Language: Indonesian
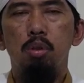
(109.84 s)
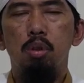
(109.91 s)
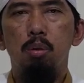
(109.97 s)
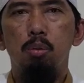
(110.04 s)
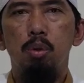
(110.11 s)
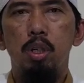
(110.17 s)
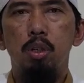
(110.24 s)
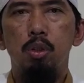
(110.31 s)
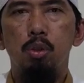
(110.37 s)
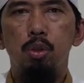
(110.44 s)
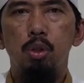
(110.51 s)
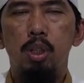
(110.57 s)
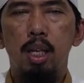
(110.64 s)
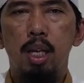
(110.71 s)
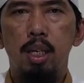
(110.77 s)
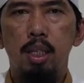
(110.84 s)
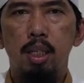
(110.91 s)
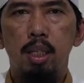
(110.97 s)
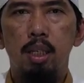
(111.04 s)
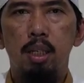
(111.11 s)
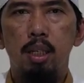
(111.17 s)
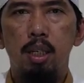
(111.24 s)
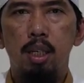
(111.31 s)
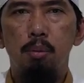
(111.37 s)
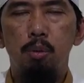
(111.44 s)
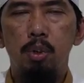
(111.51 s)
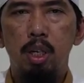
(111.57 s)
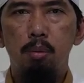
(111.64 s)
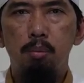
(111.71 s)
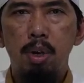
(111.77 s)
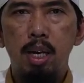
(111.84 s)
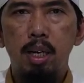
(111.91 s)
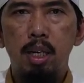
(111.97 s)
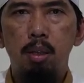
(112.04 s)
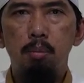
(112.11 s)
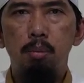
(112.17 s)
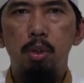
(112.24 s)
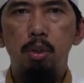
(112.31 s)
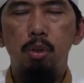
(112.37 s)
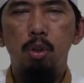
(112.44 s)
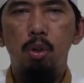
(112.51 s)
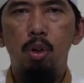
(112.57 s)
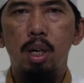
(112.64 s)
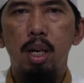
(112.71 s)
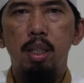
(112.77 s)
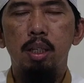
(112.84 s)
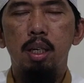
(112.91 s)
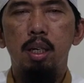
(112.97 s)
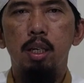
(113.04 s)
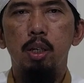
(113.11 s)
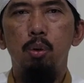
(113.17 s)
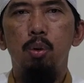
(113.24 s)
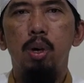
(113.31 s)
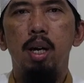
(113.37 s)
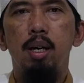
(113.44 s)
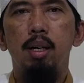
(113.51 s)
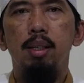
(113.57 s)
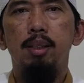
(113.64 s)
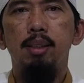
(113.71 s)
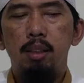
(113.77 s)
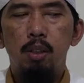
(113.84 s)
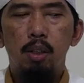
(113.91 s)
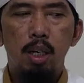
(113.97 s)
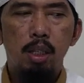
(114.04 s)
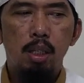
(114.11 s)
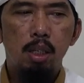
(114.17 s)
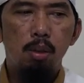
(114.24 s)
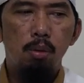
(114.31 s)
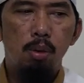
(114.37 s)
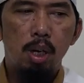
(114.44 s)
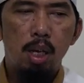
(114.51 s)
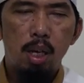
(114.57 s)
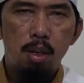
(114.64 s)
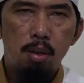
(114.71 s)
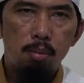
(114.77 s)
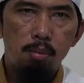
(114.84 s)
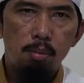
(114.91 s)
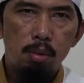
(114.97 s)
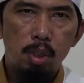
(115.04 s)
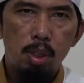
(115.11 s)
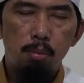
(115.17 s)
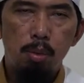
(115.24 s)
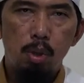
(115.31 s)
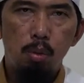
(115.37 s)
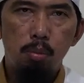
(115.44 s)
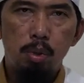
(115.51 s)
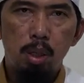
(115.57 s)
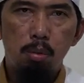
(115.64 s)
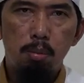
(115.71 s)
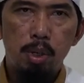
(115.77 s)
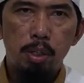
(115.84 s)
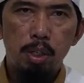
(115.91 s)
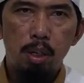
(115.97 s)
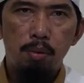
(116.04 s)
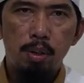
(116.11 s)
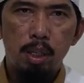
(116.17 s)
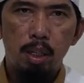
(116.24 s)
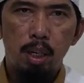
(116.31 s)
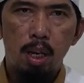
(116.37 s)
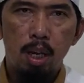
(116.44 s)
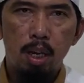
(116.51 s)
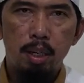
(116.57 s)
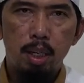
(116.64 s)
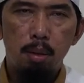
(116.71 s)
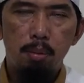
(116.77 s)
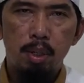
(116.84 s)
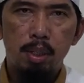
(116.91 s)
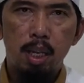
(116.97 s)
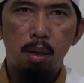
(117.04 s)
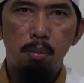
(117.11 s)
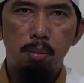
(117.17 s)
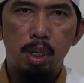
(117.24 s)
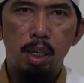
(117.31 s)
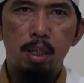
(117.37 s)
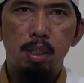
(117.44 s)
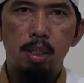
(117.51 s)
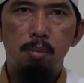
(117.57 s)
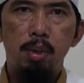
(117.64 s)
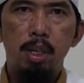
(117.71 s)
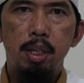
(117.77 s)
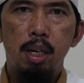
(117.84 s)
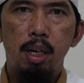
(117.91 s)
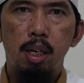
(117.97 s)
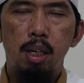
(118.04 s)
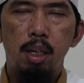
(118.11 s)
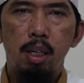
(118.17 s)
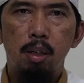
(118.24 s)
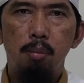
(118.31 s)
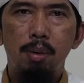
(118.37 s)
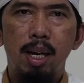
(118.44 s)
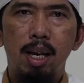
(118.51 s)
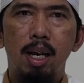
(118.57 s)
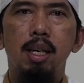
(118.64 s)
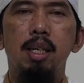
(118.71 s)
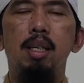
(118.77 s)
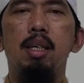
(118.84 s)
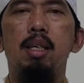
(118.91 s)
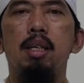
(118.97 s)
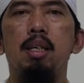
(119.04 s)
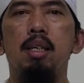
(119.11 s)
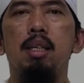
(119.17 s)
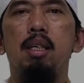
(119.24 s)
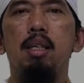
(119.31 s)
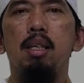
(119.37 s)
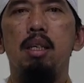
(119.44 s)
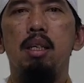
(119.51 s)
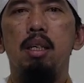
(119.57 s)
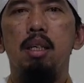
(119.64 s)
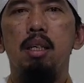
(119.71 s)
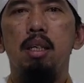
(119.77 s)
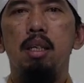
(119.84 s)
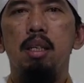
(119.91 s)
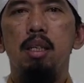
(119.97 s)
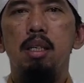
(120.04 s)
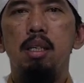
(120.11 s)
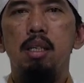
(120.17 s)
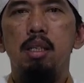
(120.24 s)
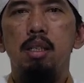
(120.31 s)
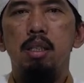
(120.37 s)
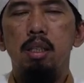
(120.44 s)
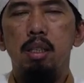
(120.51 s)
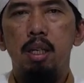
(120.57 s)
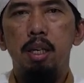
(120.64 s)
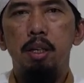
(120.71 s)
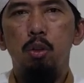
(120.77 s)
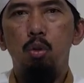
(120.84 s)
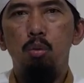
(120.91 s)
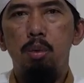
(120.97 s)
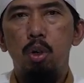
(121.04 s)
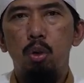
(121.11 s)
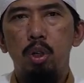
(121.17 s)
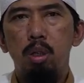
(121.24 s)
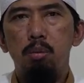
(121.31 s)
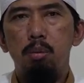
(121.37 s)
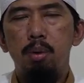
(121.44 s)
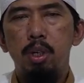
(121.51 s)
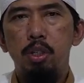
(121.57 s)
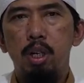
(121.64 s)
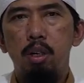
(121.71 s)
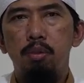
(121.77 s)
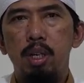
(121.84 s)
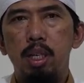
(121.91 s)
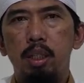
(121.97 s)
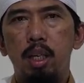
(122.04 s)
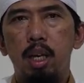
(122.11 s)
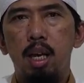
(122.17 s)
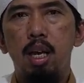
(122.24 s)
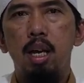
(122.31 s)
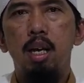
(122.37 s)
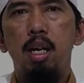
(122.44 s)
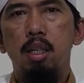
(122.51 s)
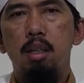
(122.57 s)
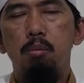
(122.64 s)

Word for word: kemudian sujud lagi kemudian bangkit menuju rakaat yang kedua di rakaat kedua sebelum dia membaca al-fatihah dia bertakbir sebanyak lima kali setelah itu baru dia membaca Al-Fatihah,